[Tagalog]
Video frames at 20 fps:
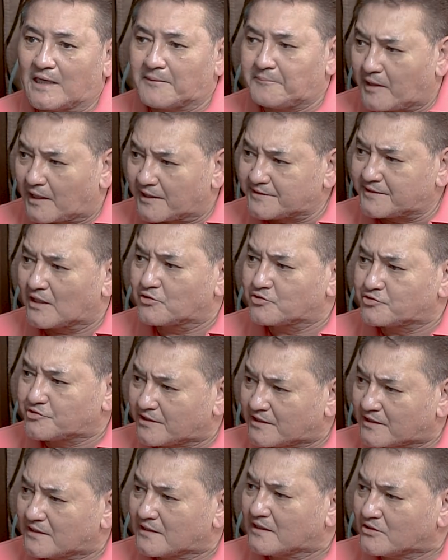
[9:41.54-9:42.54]
napakanta ko siya
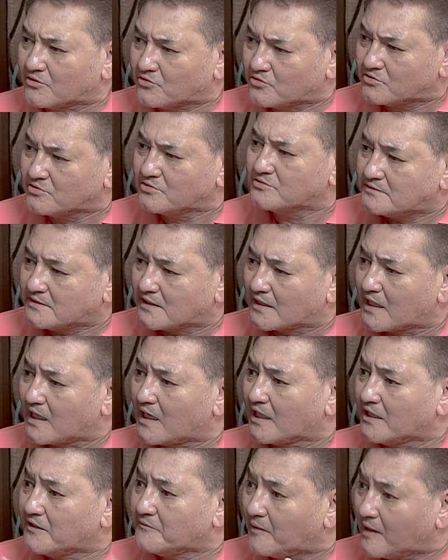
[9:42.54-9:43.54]
ng ano, ng
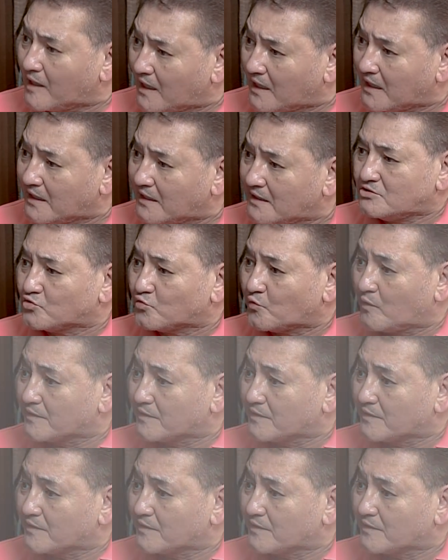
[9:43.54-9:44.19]
kakaiba. Yung